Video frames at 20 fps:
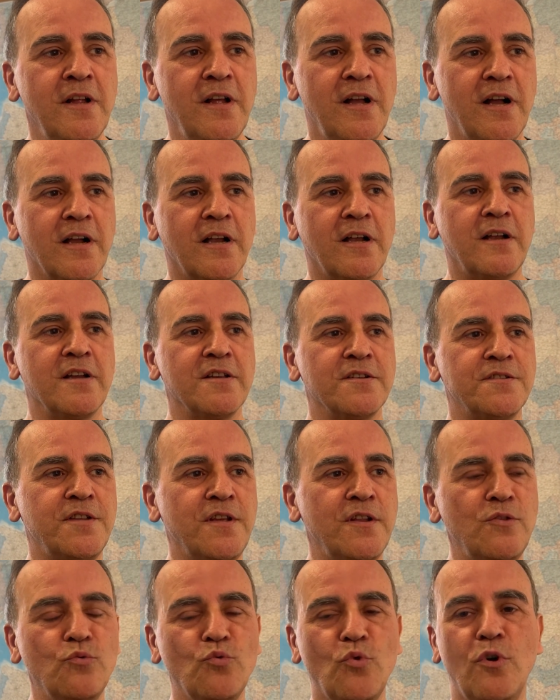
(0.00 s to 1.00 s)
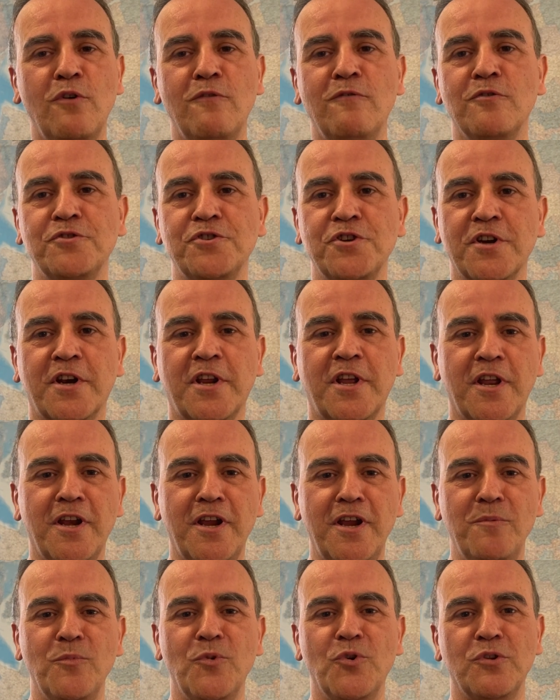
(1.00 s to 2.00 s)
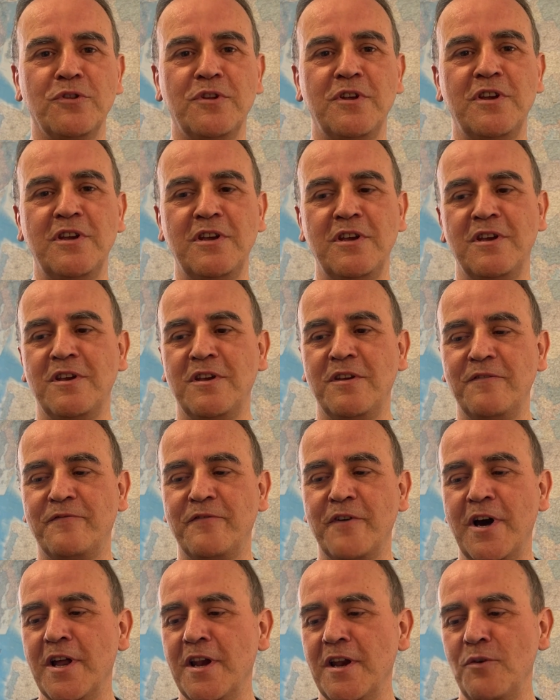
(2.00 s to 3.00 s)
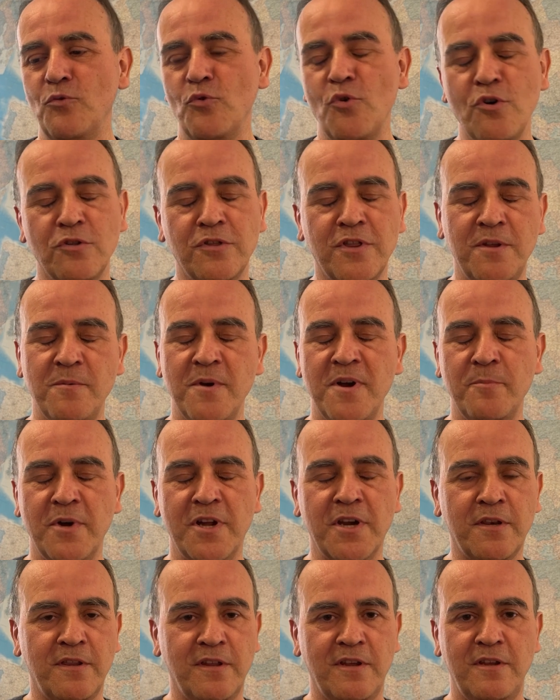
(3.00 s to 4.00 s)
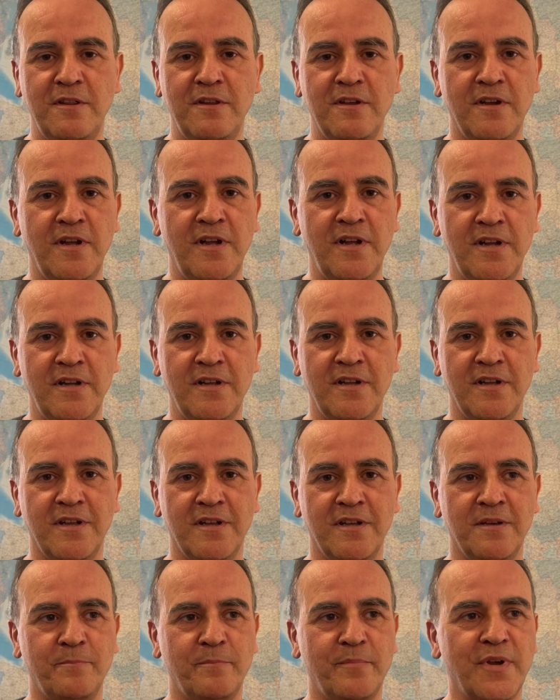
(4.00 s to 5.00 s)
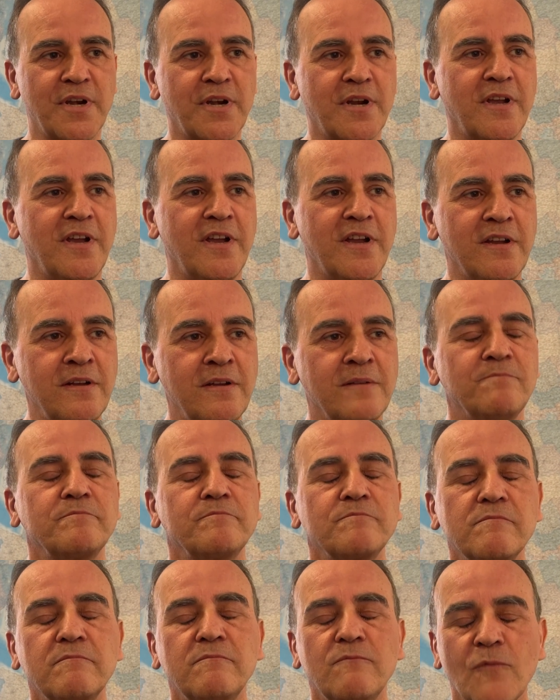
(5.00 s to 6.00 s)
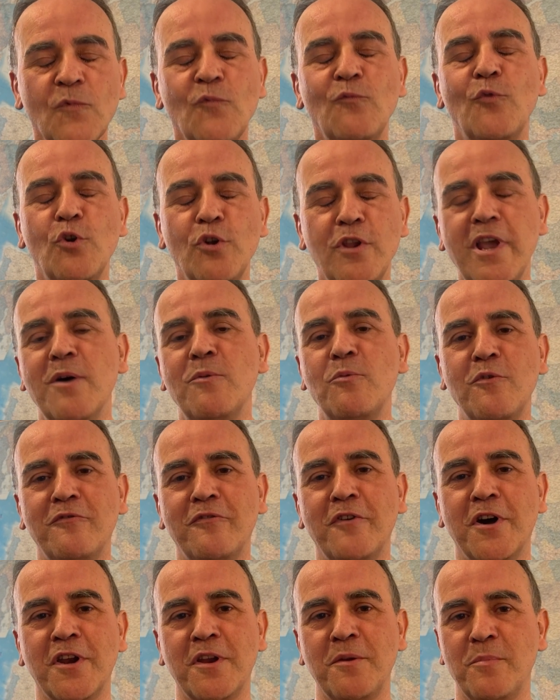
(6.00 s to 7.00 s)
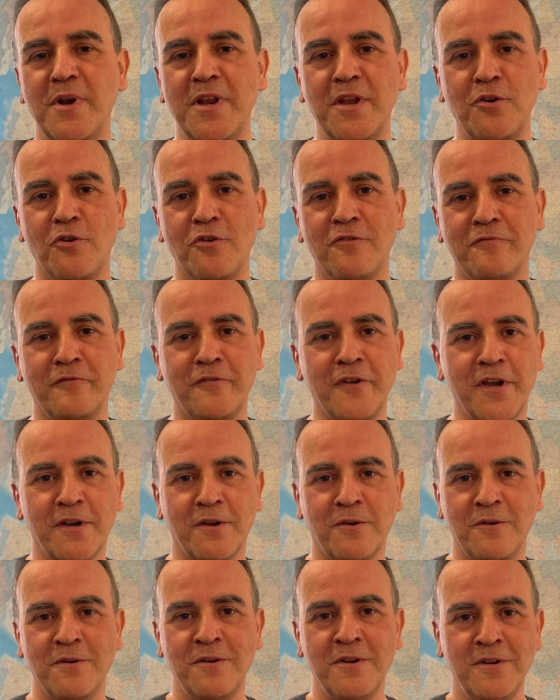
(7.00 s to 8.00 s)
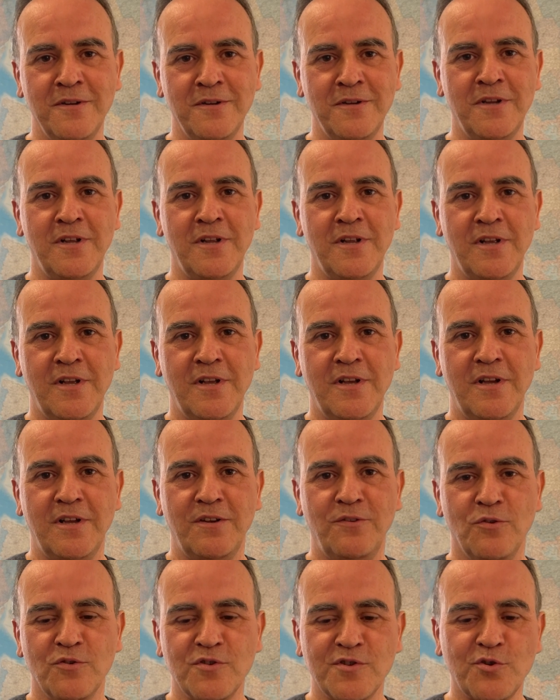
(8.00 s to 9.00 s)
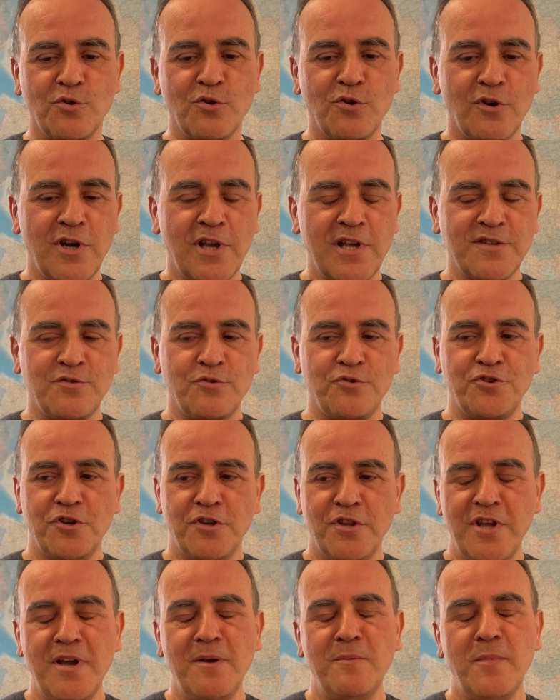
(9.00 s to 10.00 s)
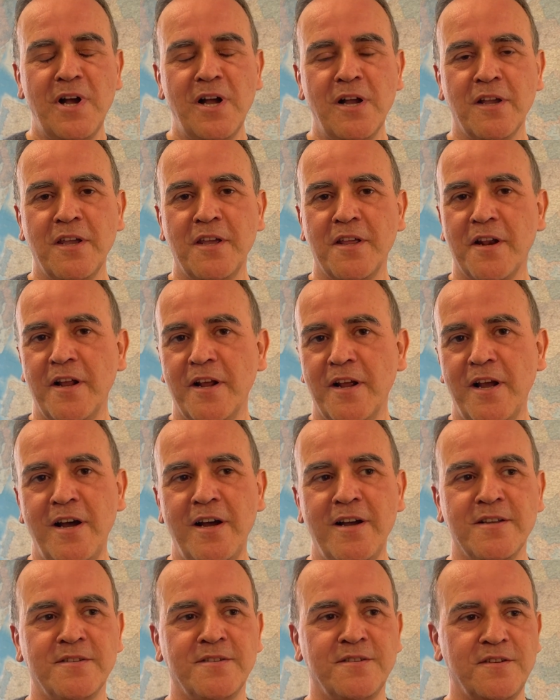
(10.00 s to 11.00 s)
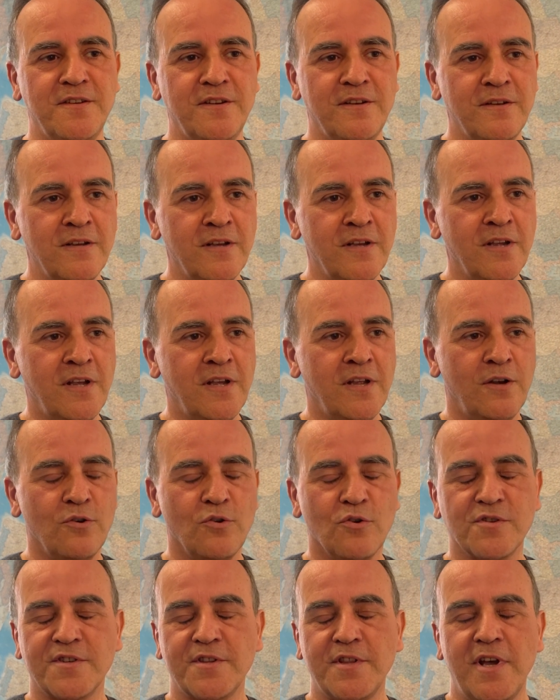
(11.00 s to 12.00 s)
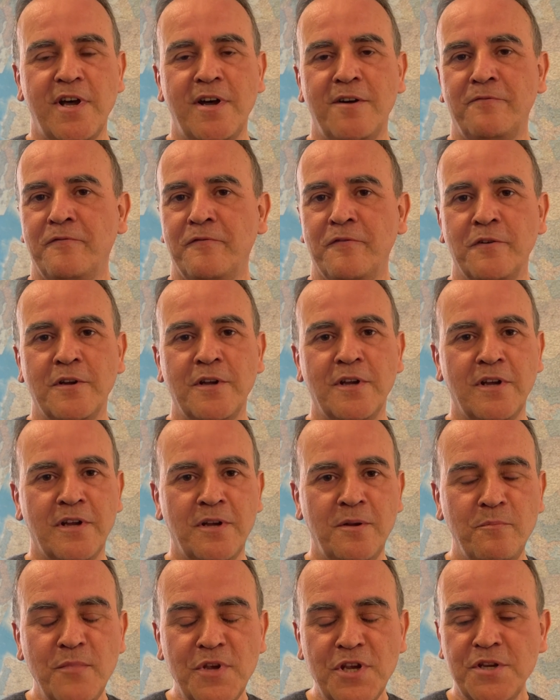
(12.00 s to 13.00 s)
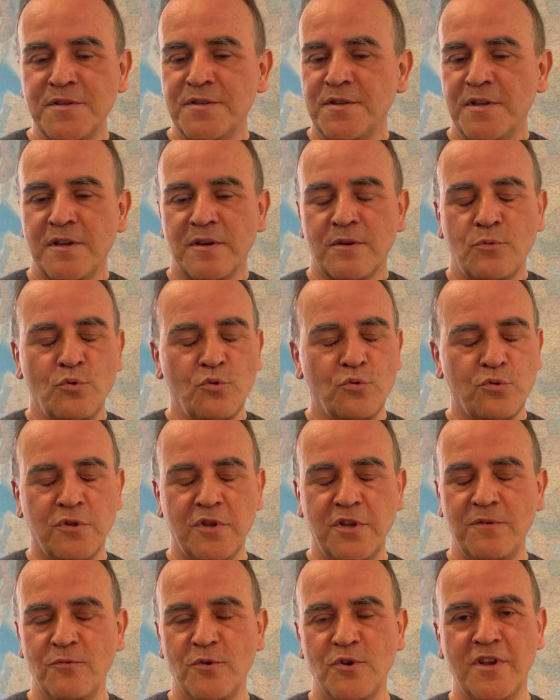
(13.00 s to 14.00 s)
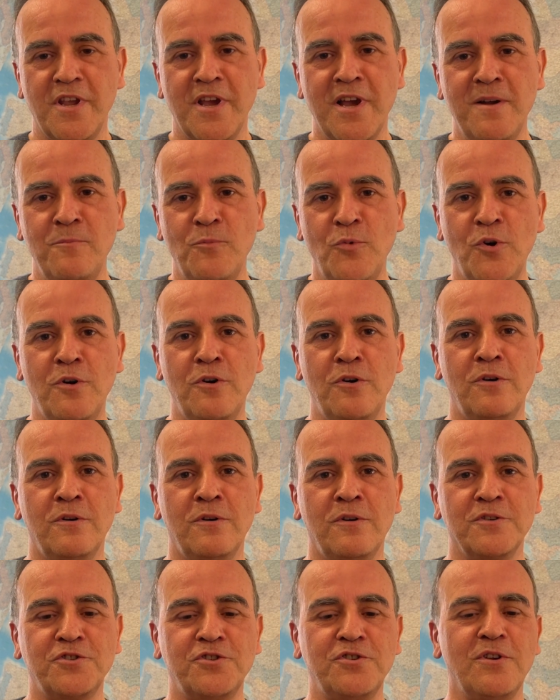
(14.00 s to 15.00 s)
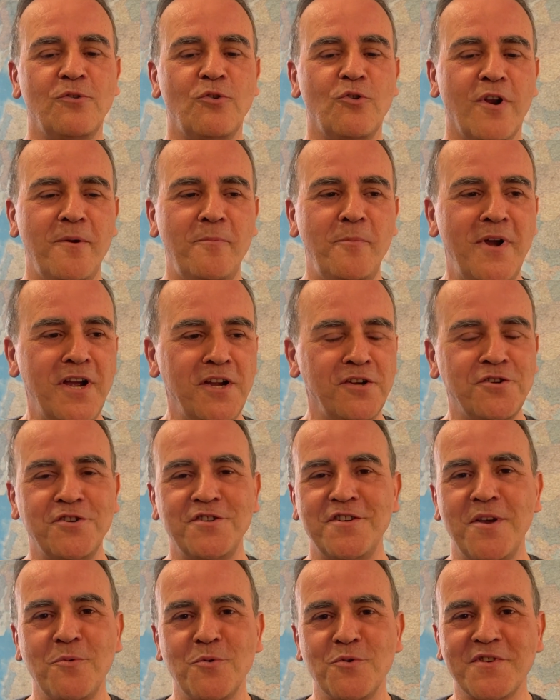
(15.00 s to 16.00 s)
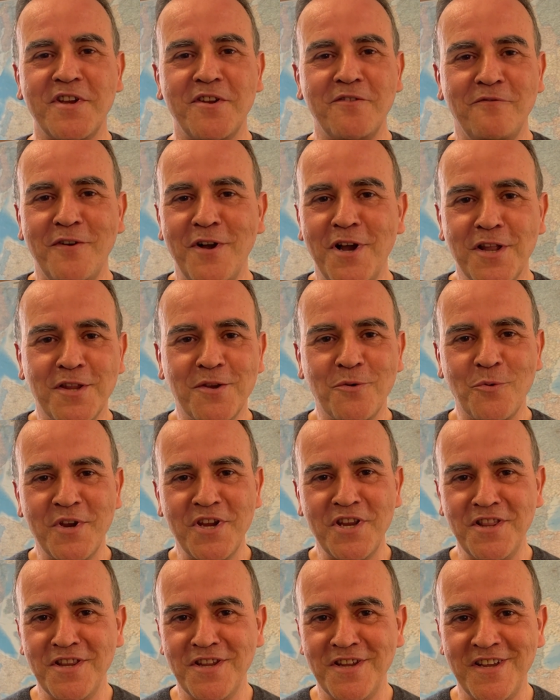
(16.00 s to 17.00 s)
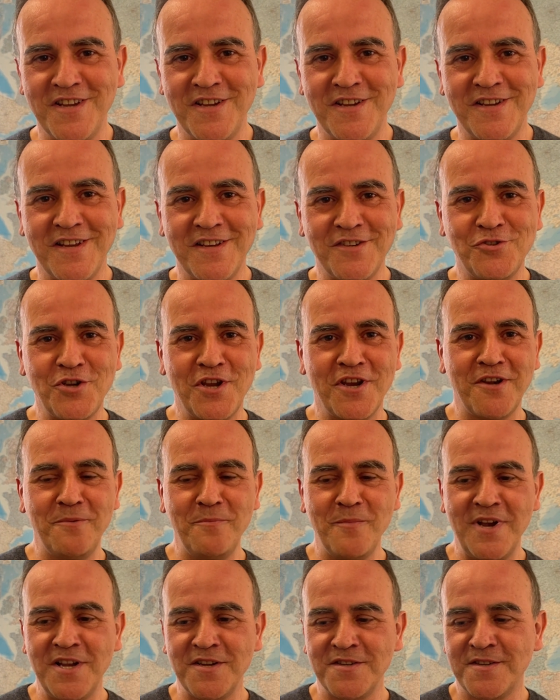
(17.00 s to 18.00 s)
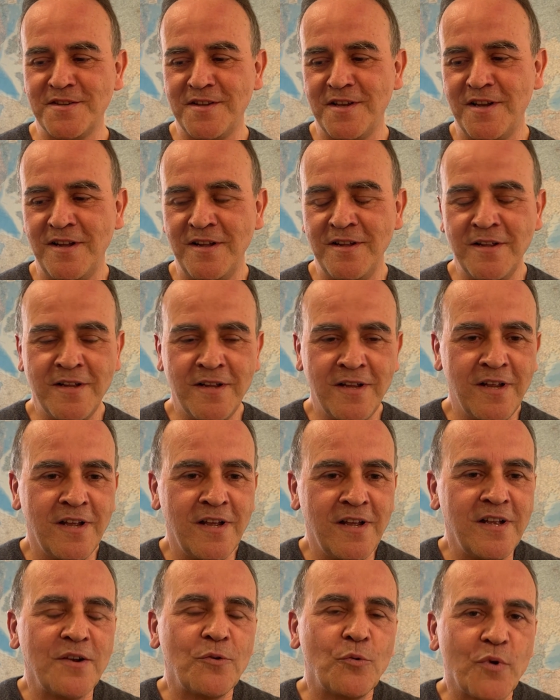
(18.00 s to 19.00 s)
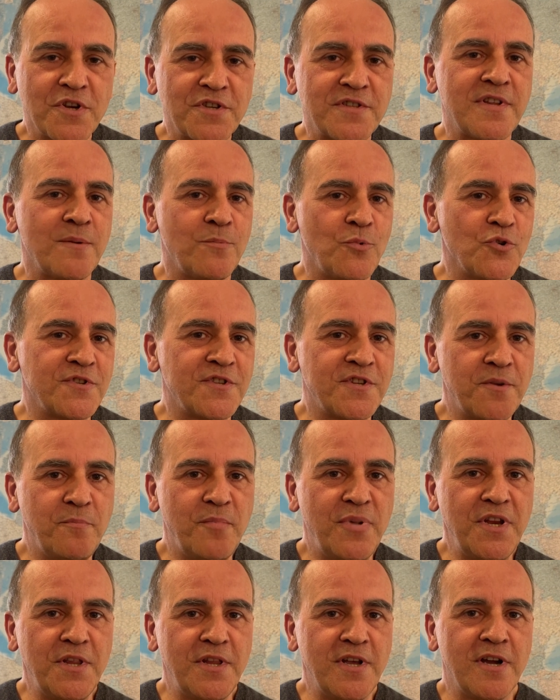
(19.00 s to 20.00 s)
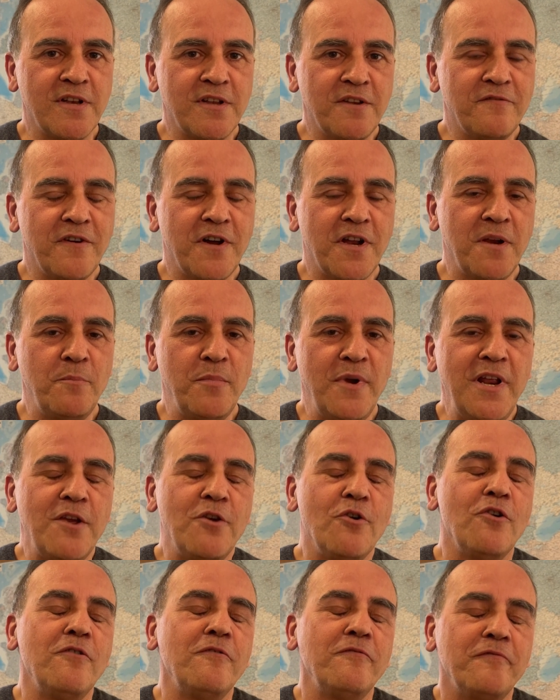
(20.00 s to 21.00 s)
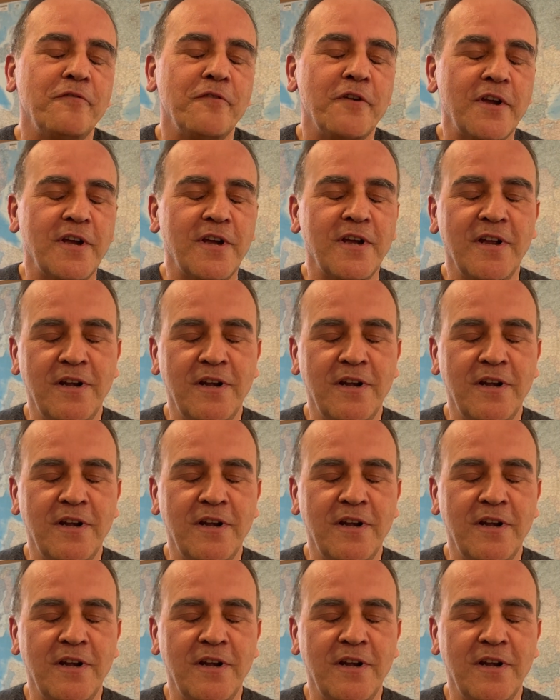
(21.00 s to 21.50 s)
a Castelnuovo cercheremo di fare un'ottima partita eh, perché vogliamo fare i playoff, ecco. non solo la società ma anche i ragazzi lo staff, il mister, tutti, vogliamo, oramai ci siamo salvati, quindi c'è rimasta questa possibilità di fare playoff e